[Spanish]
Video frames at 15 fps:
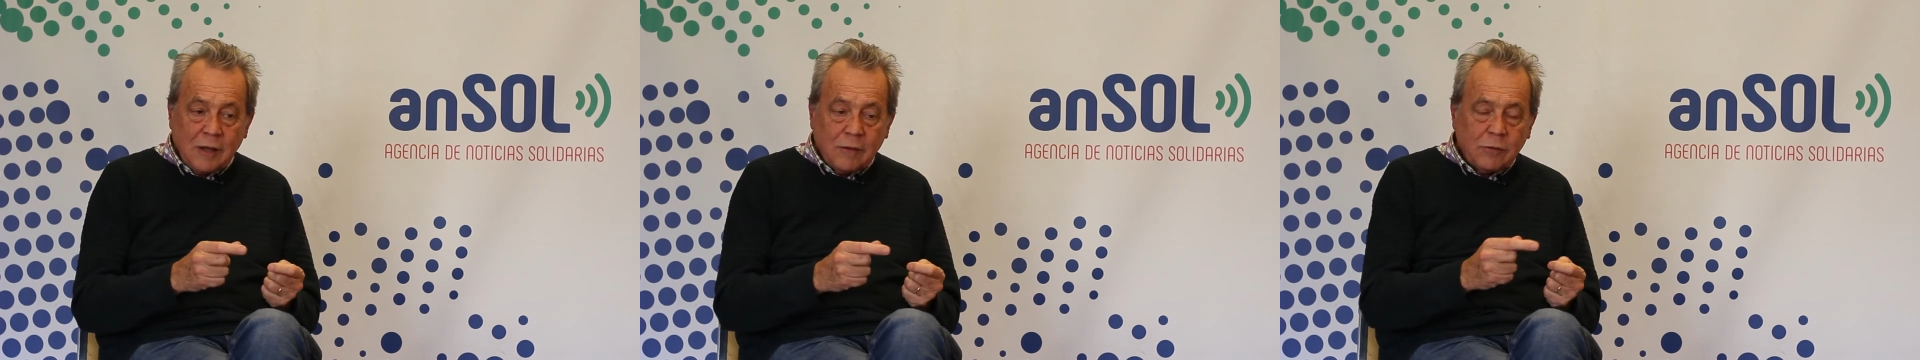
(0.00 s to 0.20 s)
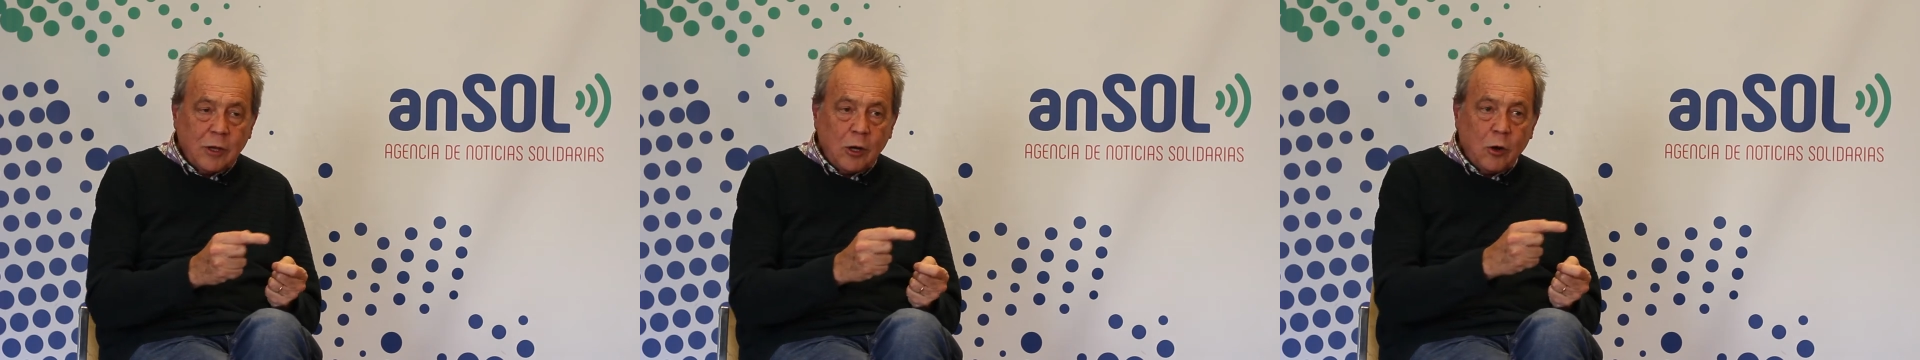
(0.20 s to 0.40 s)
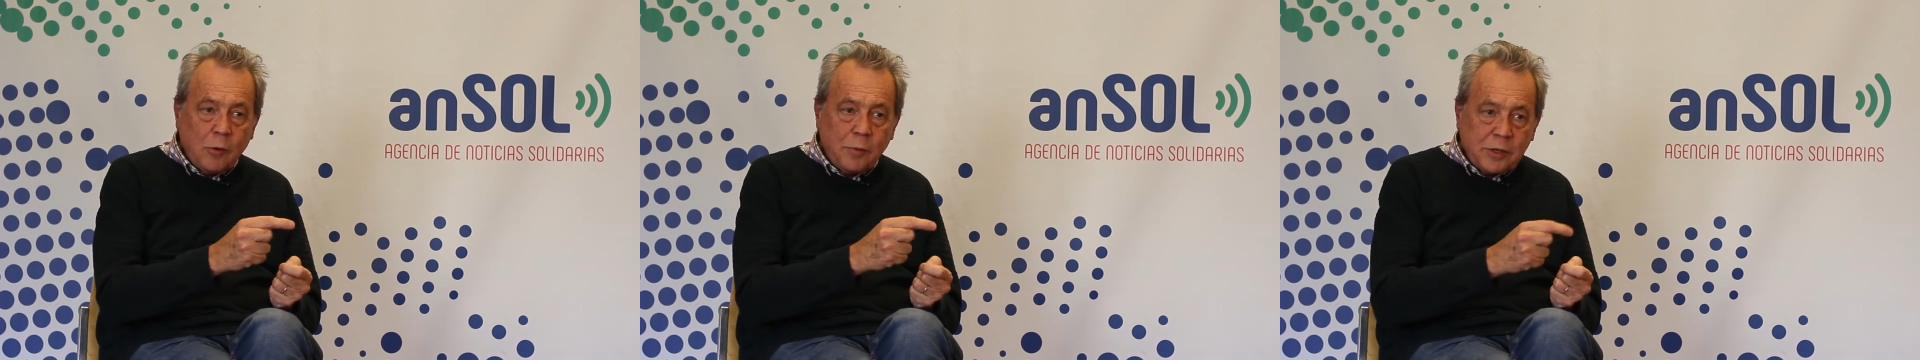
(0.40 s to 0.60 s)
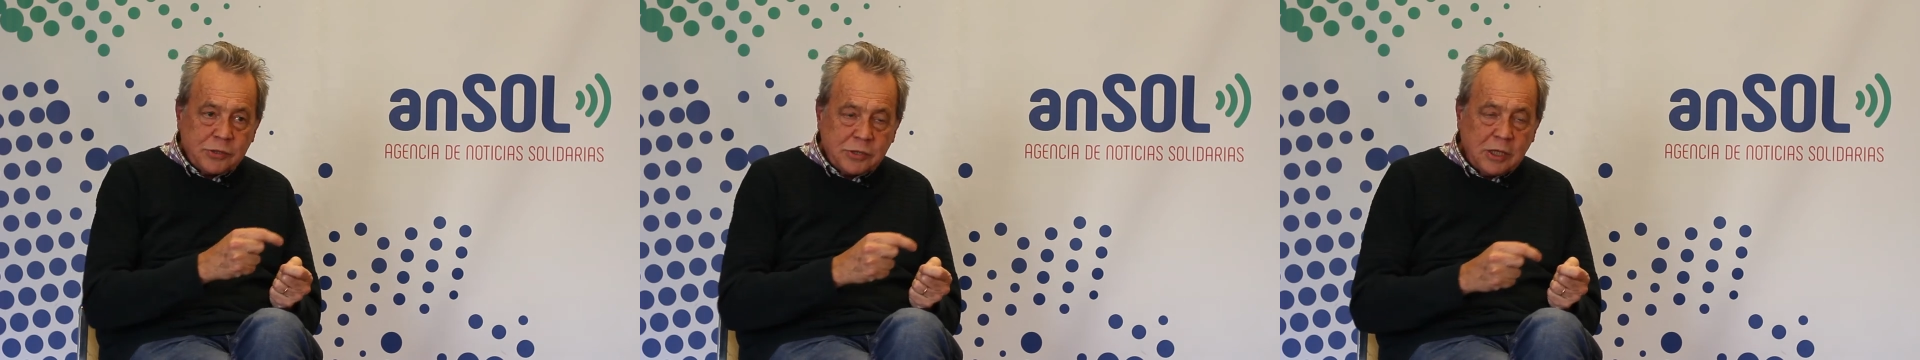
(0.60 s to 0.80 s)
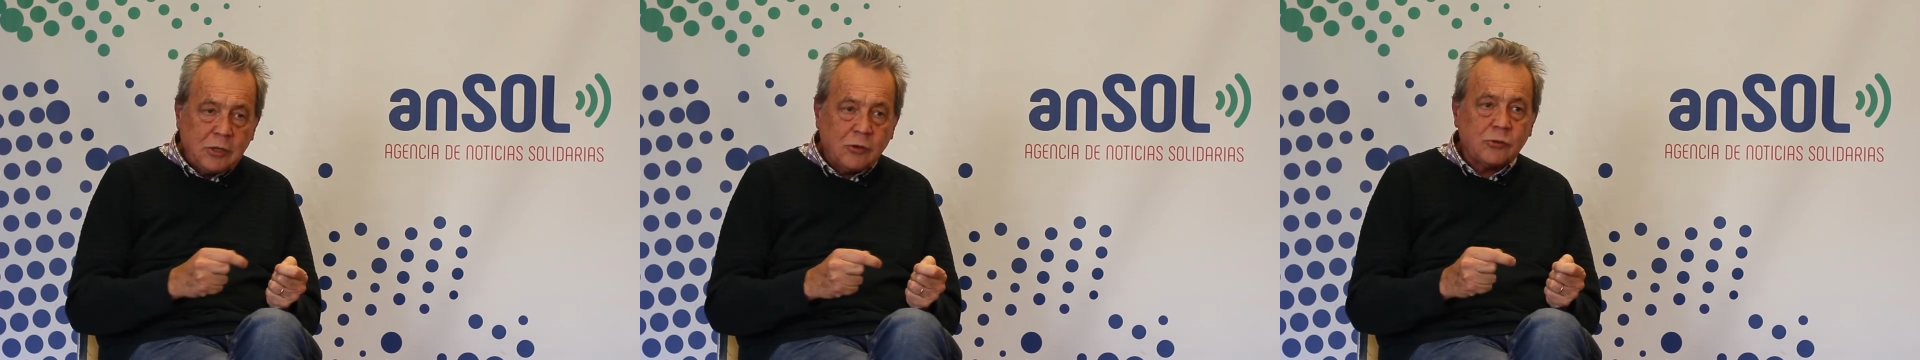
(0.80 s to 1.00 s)
de los
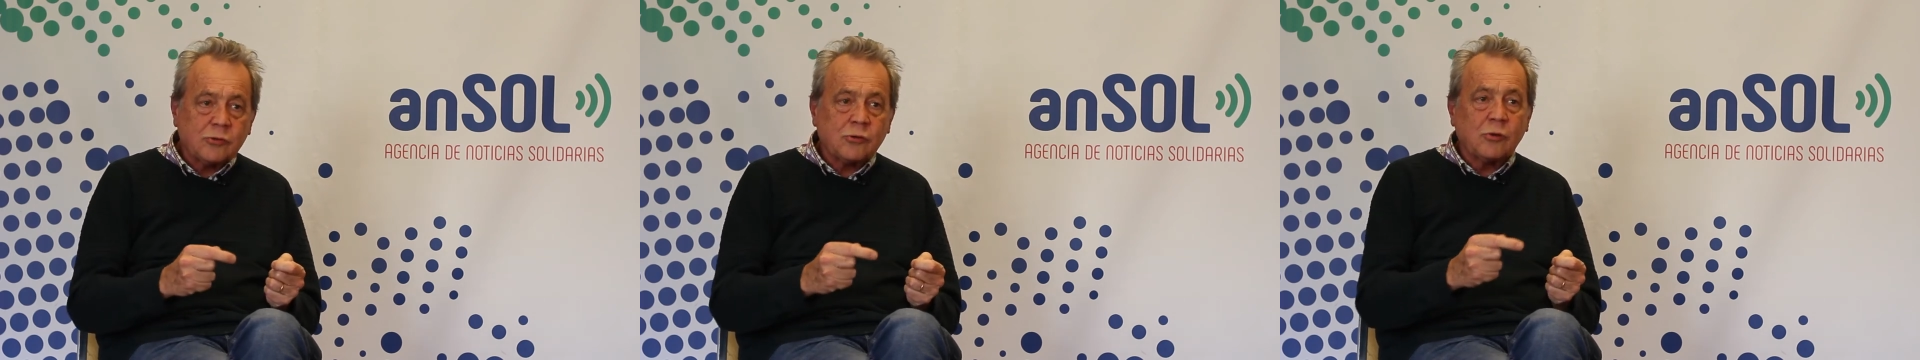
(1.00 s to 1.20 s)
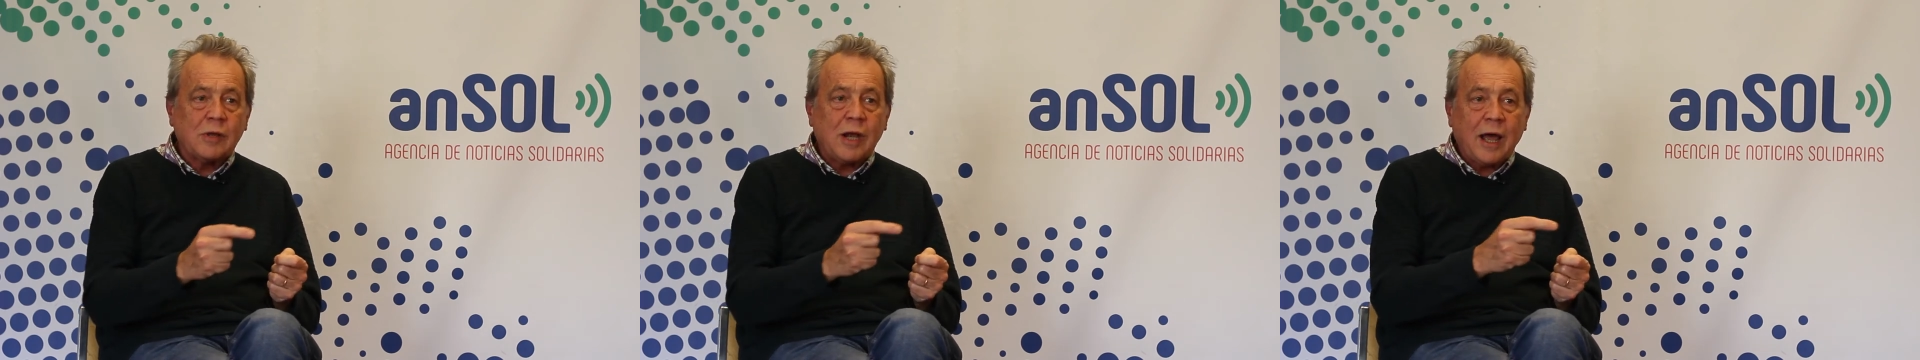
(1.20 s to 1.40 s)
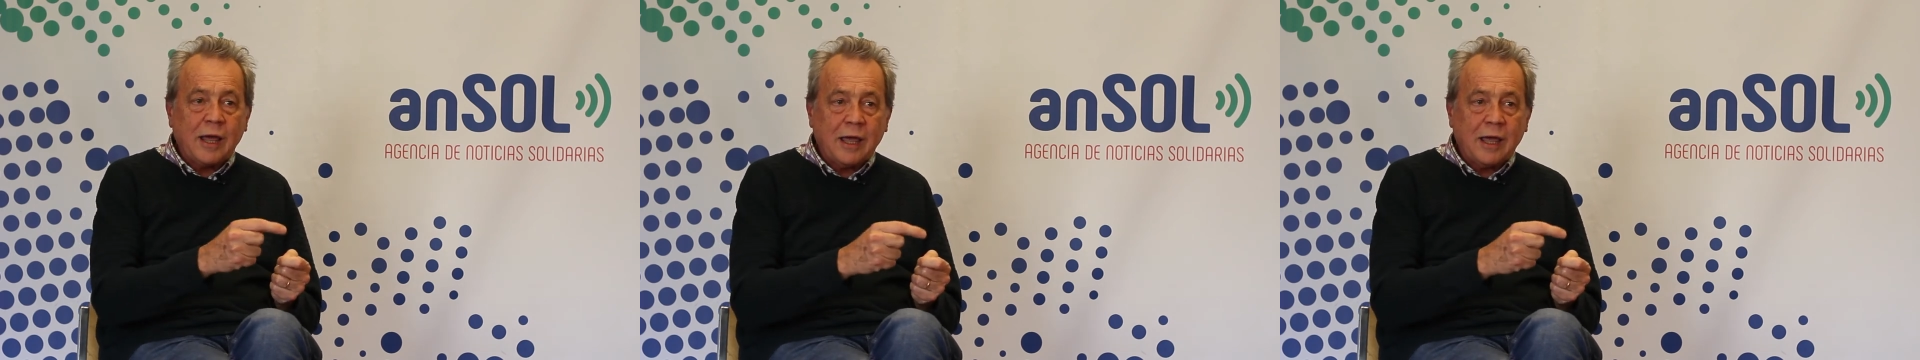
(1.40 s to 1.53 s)
vecinos o de la